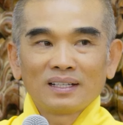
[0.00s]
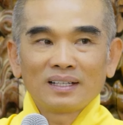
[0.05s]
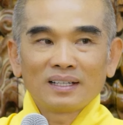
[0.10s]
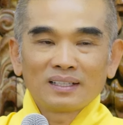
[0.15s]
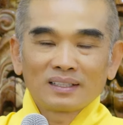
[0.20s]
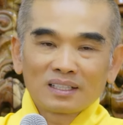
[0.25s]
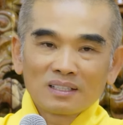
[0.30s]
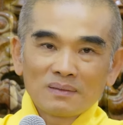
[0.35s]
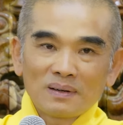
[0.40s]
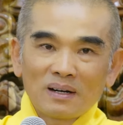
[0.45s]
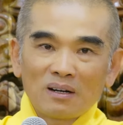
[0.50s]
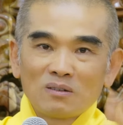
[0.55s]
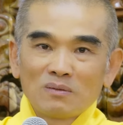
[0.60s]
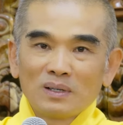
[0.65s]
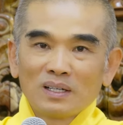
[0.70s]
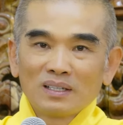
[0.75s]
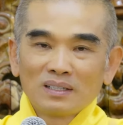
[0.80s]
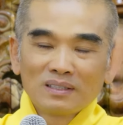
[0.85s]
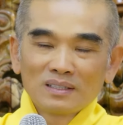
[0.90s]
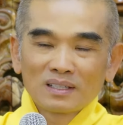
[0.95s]
vậy là tế bào
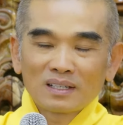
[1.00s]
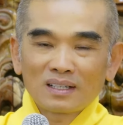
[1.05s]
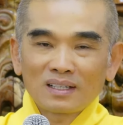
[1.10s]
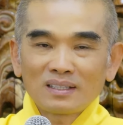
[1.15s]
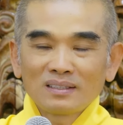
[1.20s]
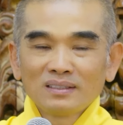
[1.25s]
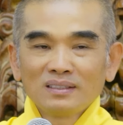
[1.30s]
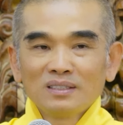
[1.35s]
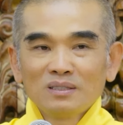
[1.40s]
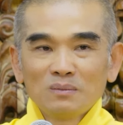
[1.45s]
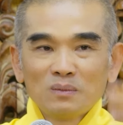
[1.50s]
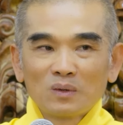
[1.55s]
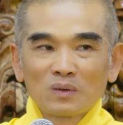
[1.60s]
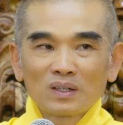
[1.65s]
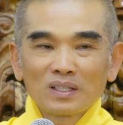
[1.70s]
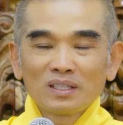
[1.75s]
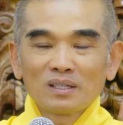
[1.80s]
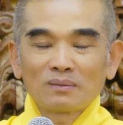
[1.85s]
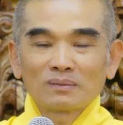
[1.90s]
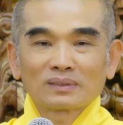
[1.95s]
mình nó như một
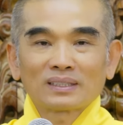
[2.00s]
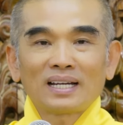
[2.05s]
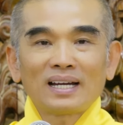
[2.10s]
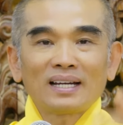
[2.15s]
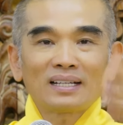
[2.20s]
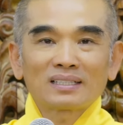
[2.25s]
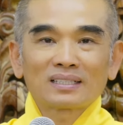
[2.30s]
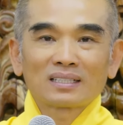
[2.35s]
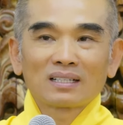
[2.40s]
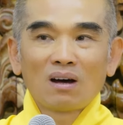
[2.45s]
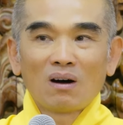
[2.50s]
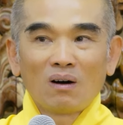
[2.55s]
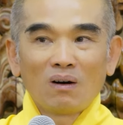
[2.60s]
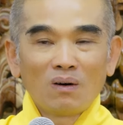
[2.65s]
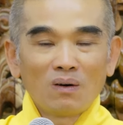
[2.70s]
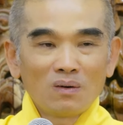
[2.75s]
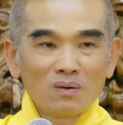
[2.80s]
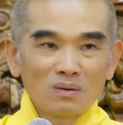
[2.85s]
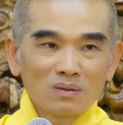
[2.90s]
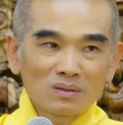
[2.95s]
cái dòng thác
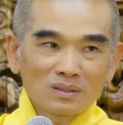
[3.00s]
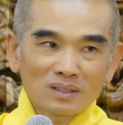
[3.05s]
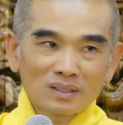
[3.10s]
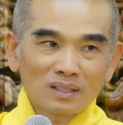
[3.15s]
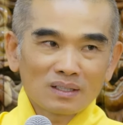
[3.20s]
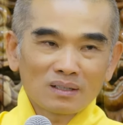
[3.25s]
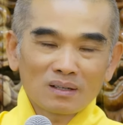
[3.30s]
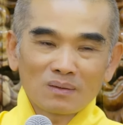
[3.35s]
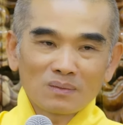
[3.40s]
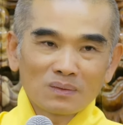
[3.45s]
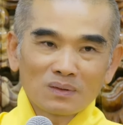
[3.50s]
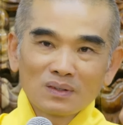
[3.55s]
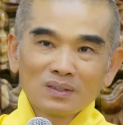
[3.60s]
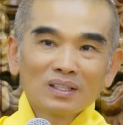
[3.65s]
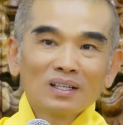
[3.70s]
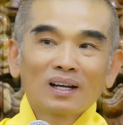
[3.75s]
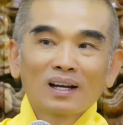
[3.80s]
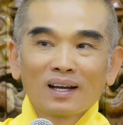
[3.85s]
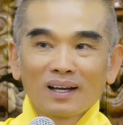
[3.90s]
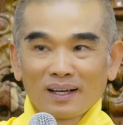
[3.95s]
đổ chứ nó không có
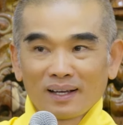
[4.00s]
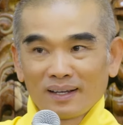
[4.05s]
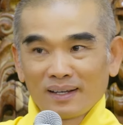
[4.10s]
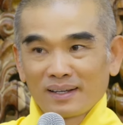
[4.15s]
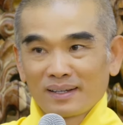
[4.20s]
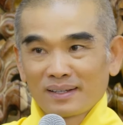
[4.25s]
dừng.